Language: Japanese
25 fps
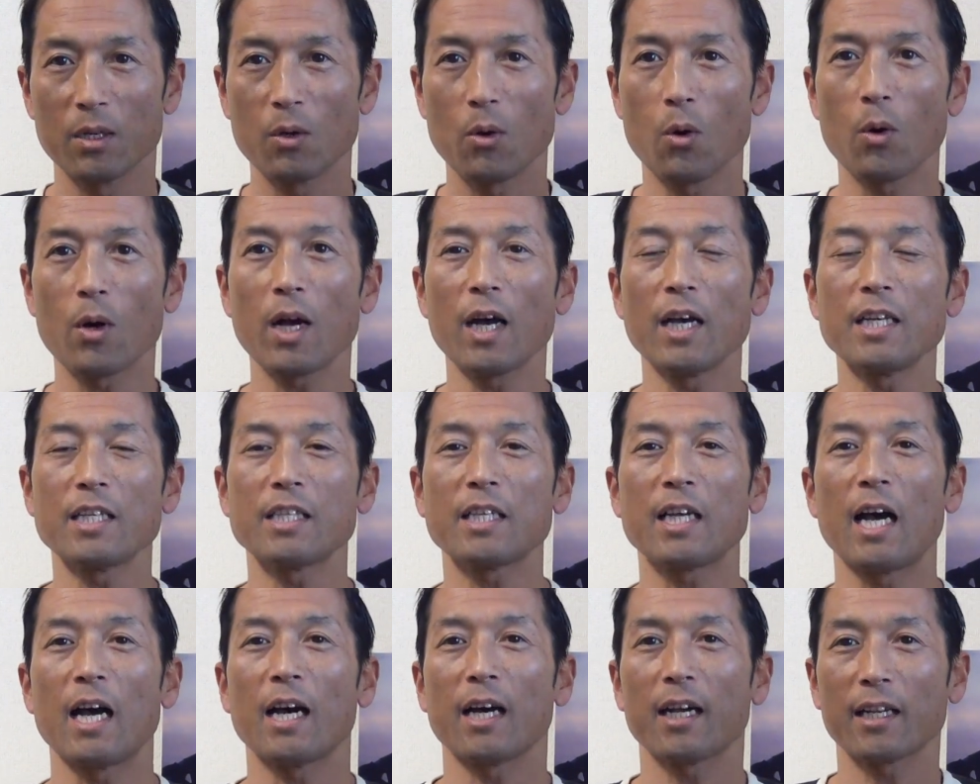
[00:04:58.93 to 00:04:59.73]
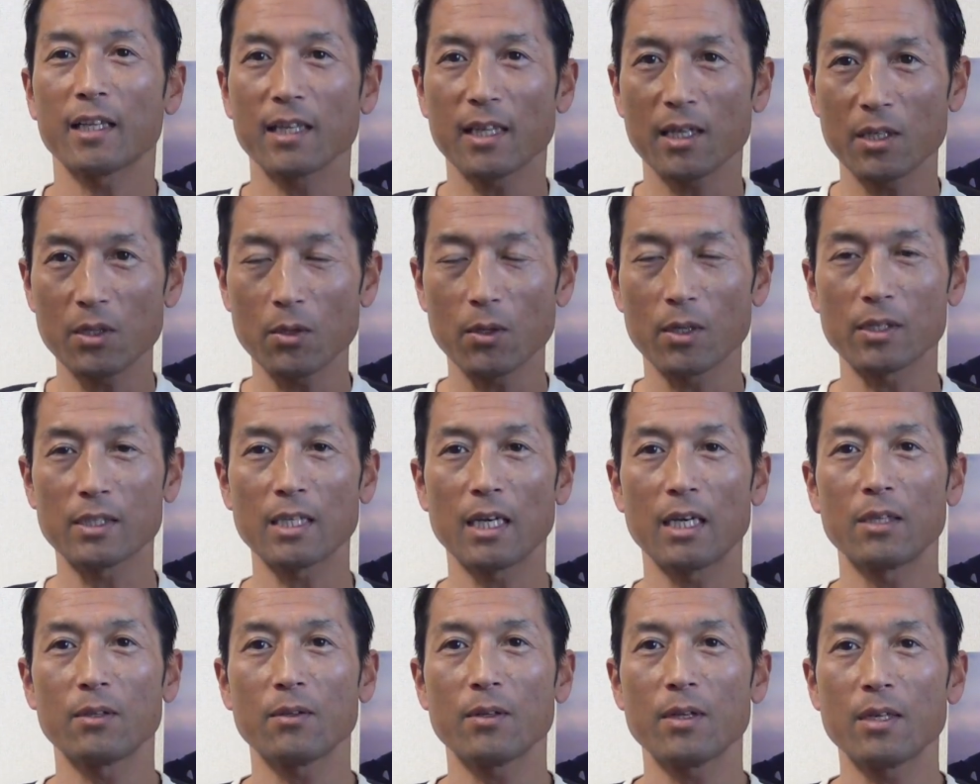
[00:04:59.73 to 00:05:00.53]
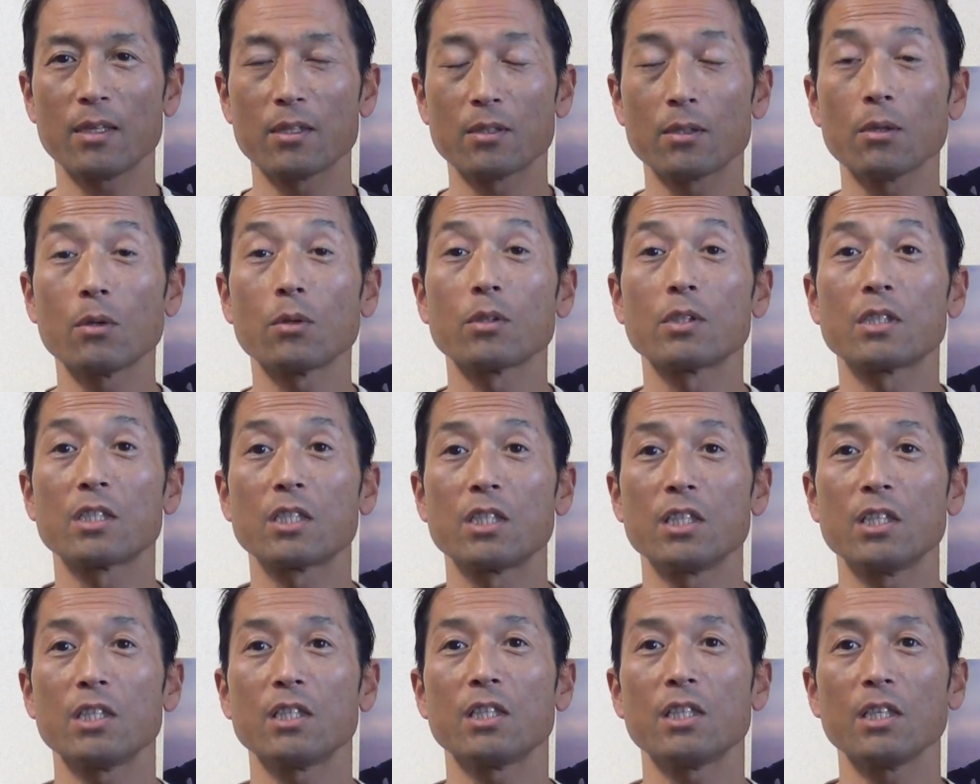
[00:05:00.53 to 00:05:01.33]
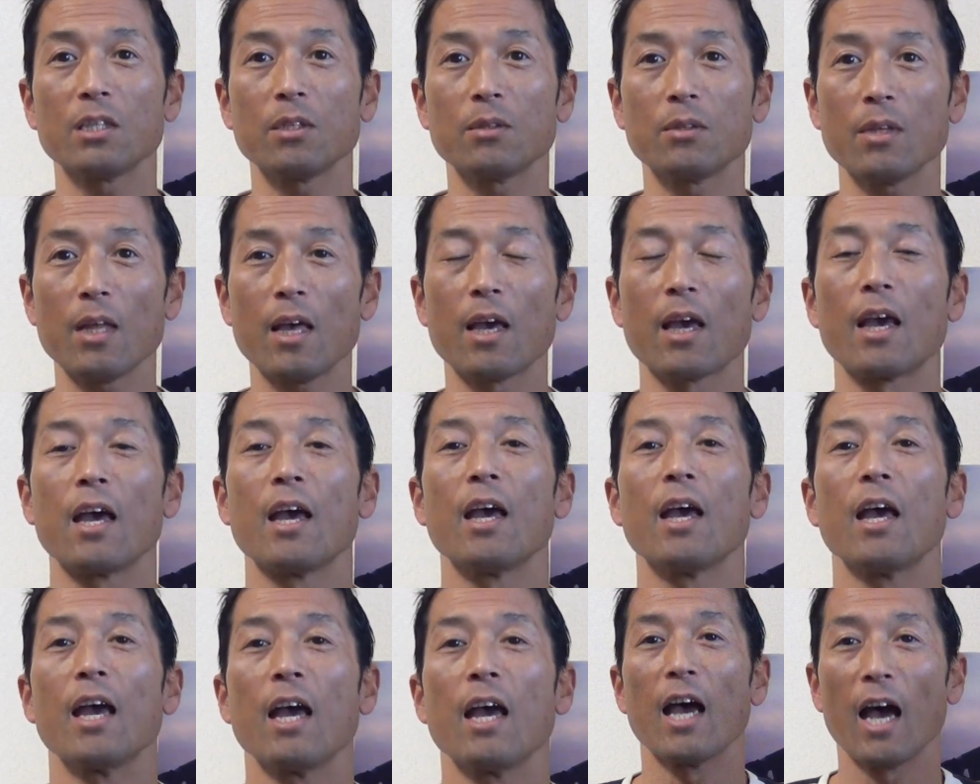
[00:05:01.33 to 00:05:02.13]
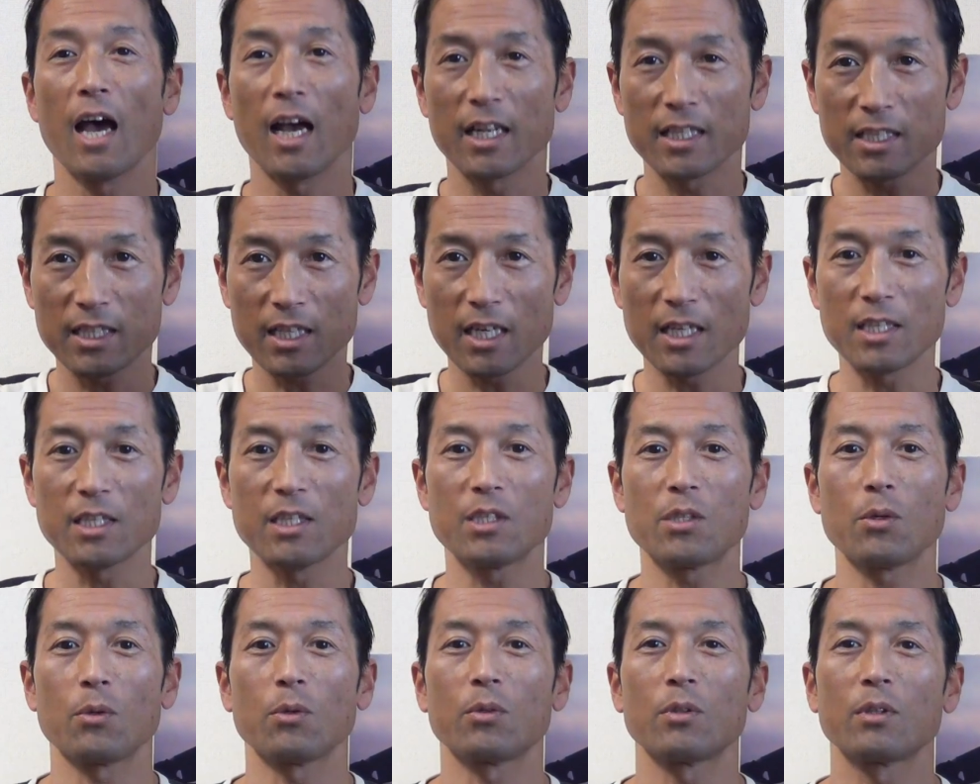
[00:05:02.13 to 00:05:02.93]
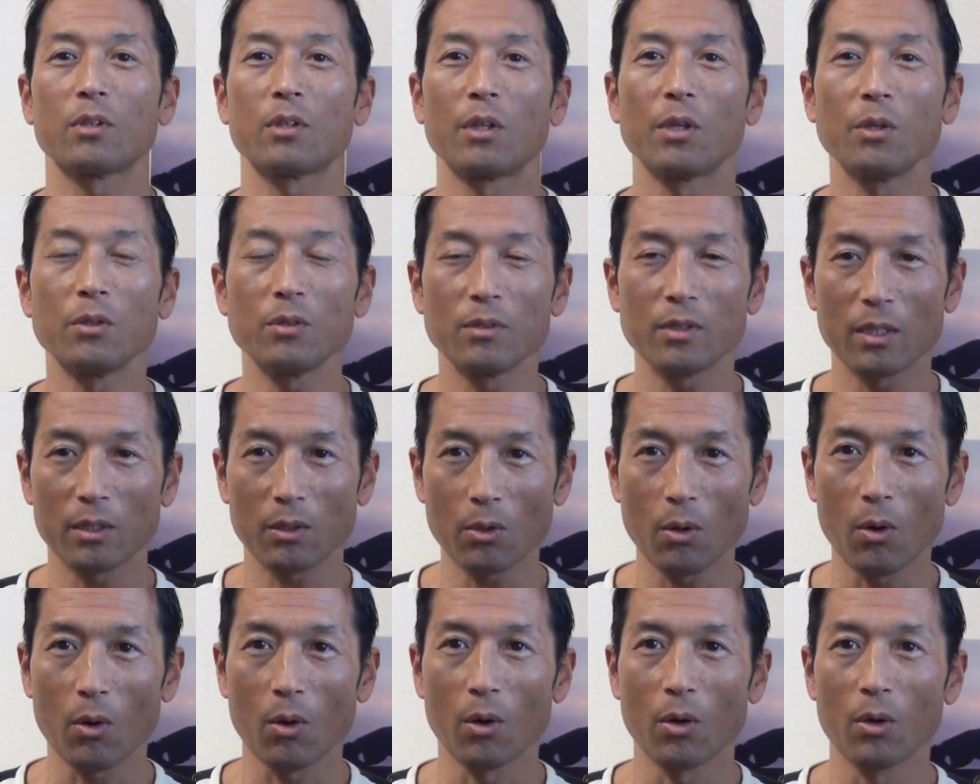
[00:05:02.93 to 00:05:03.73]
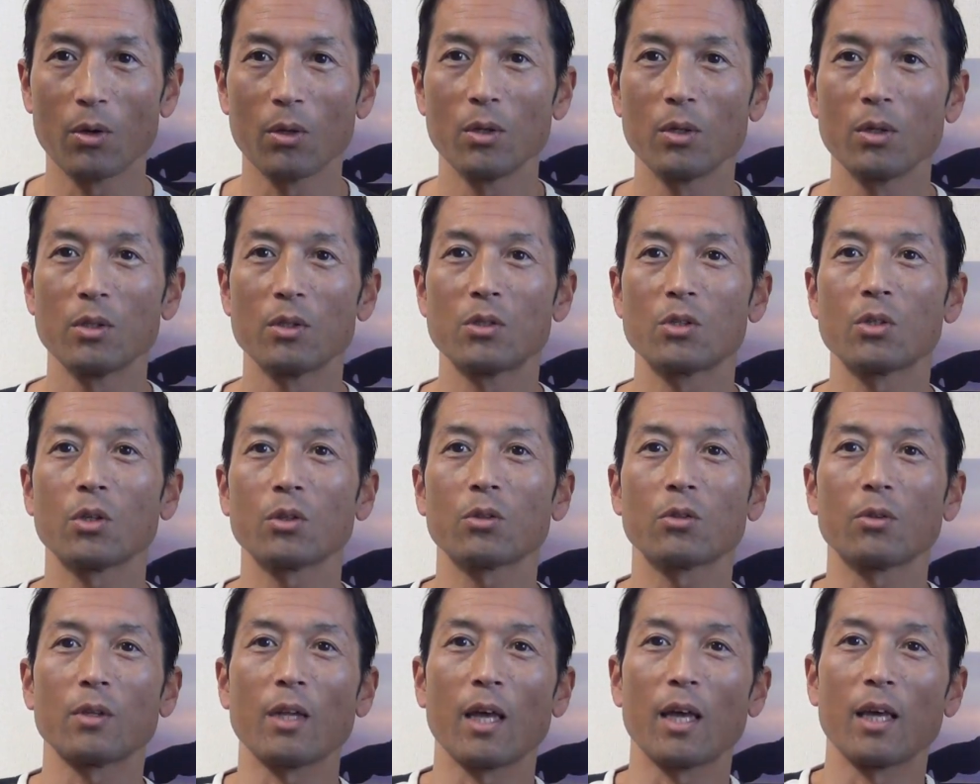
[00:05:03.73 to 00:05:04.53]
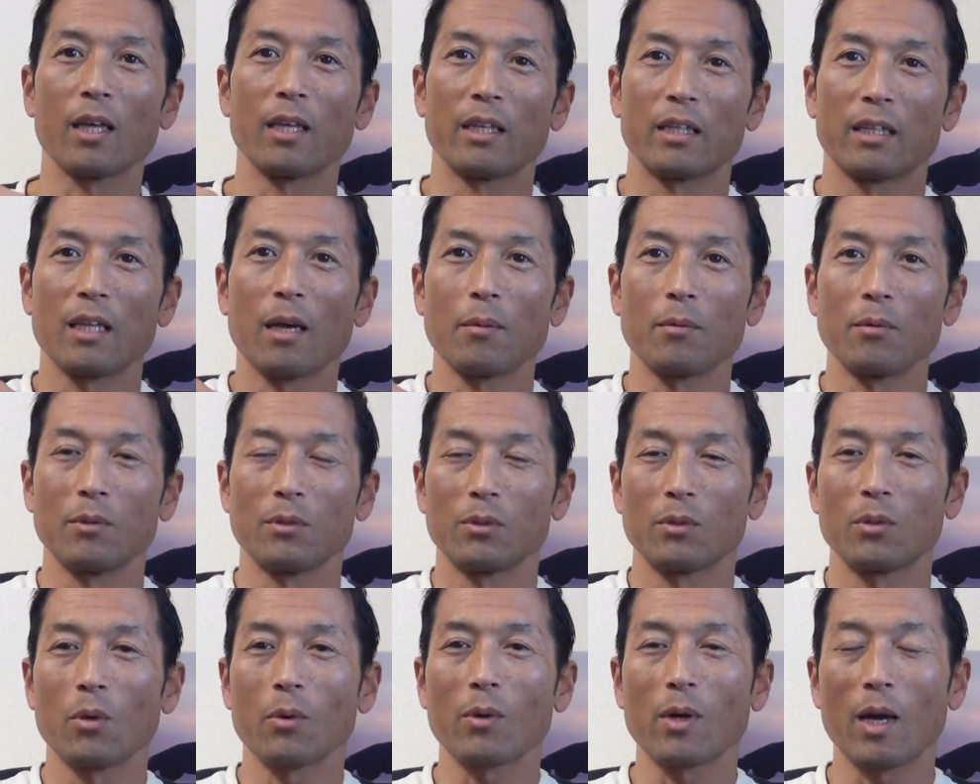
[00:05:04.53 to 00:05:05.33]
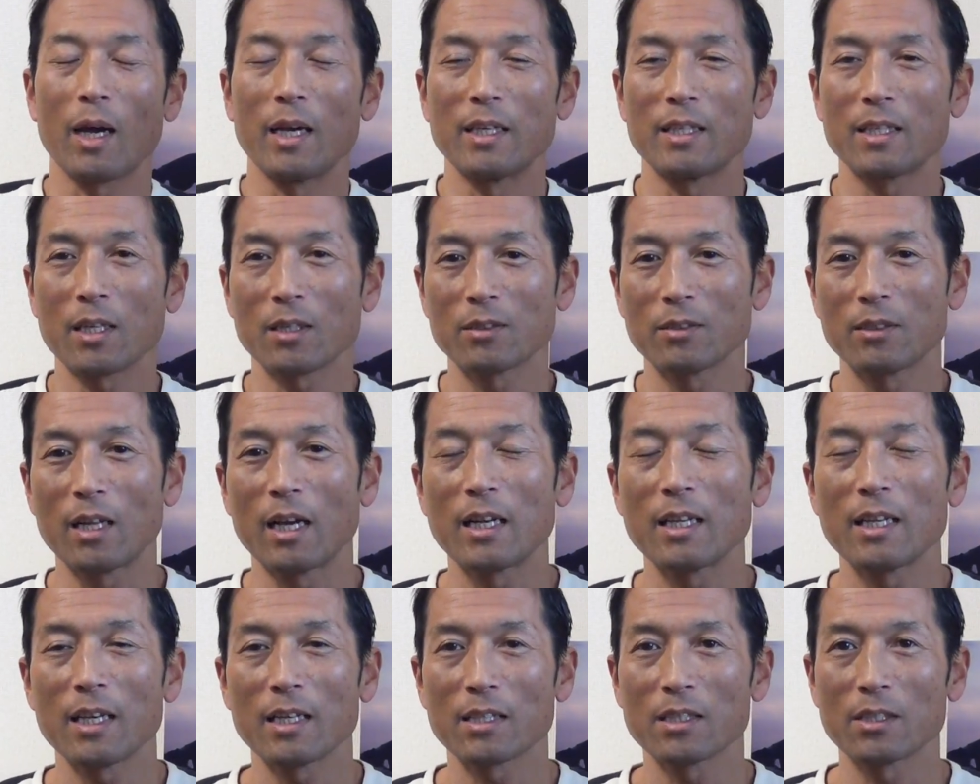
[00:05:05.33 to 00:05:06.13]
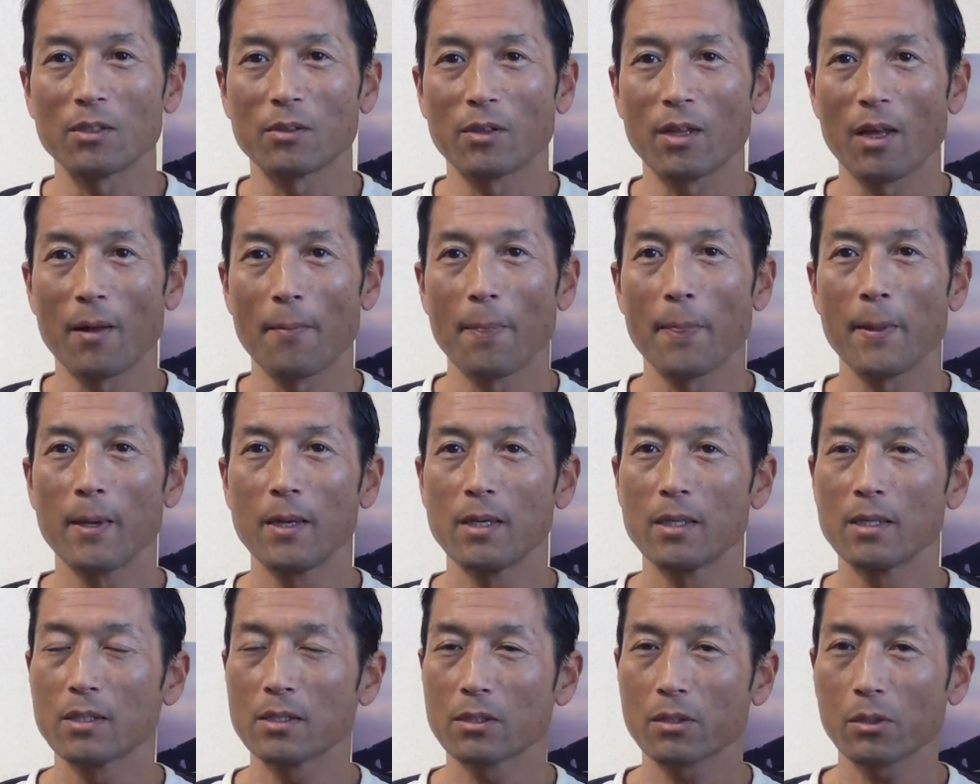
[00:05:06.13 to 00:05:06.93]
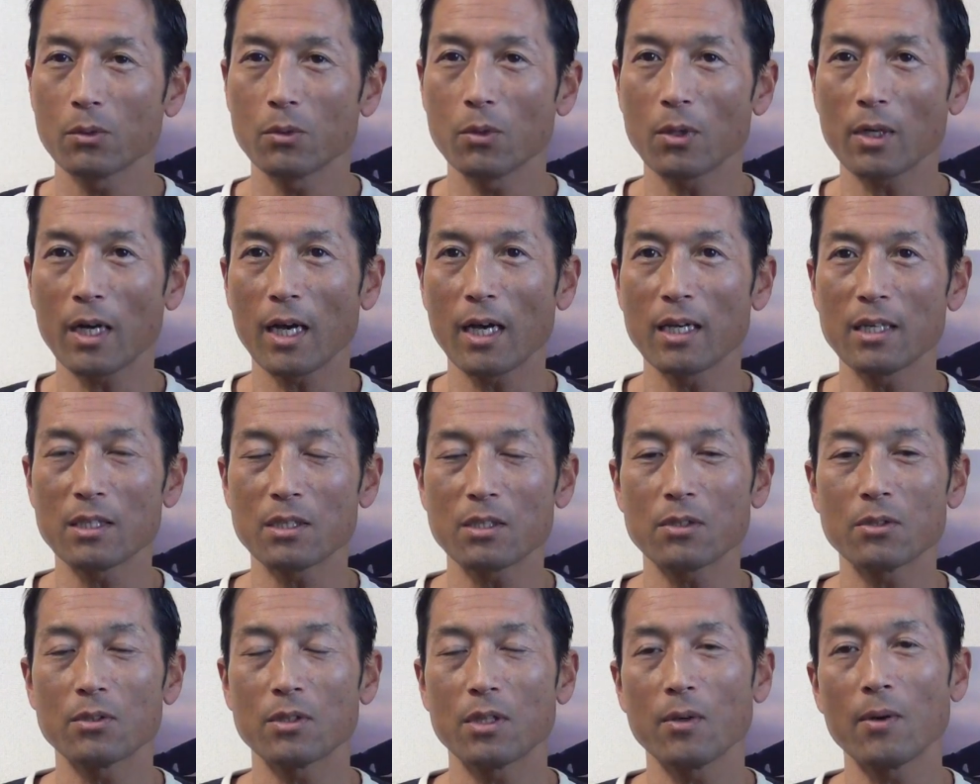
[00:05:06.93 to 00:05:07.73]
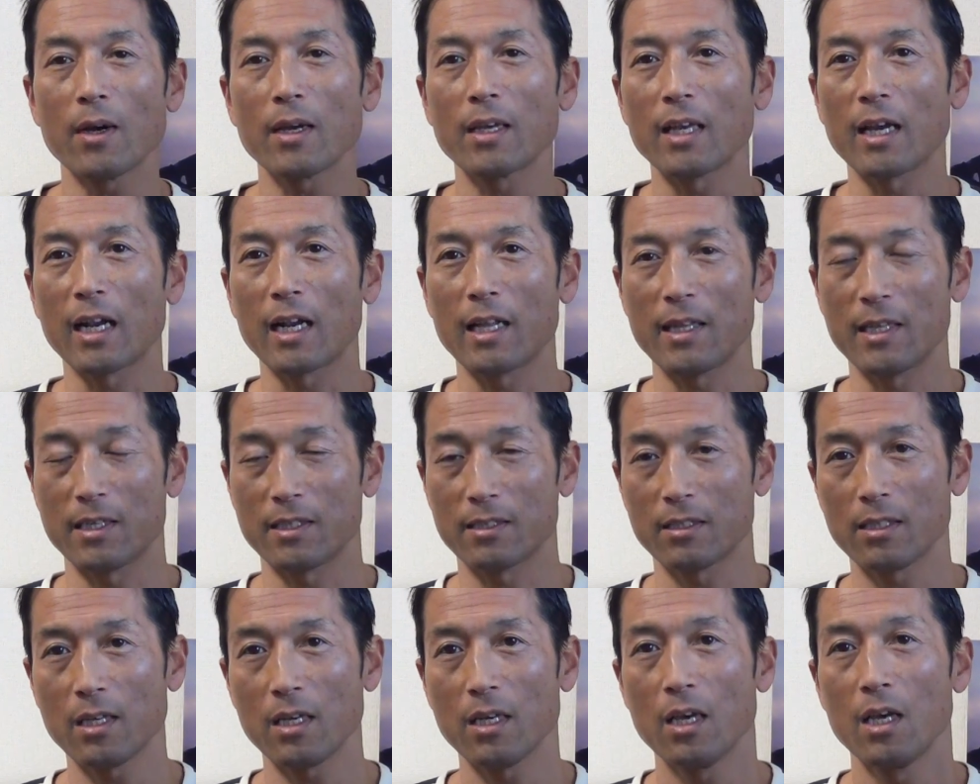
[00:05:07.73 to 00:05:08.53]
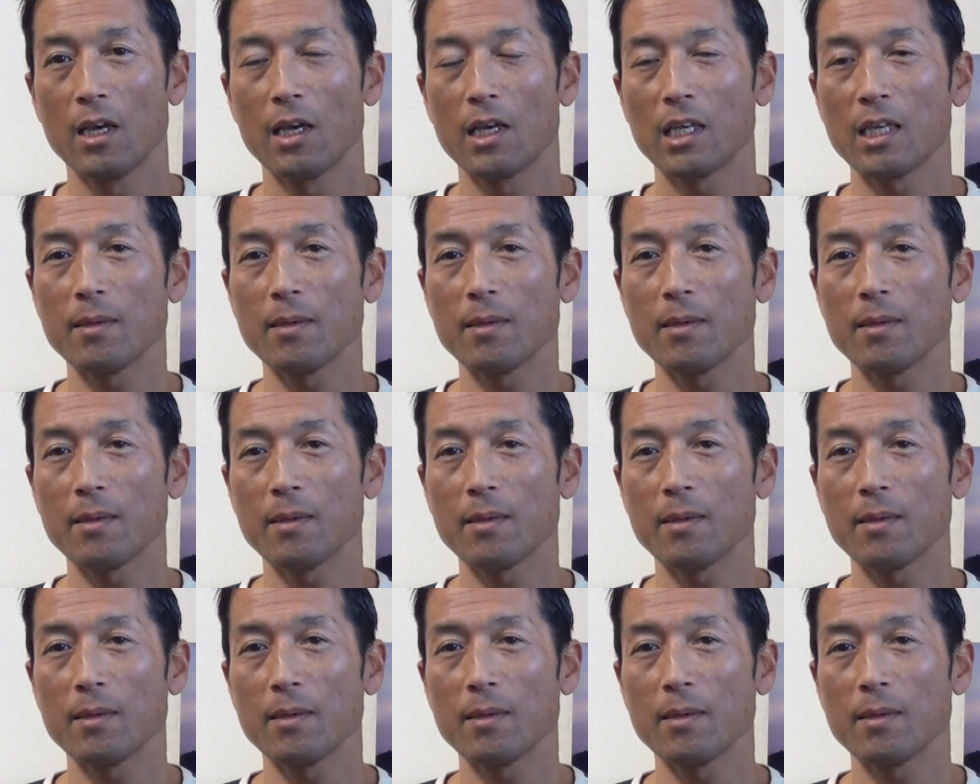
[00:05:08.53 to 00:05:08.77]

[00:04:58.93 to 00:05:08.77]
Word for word: 5回しか上がらないようなサイドレーズをチーティングで8回にしようっていうんだと、ちょっとね、多分どっか痛くなりやすいので、その回数ではやらないですね。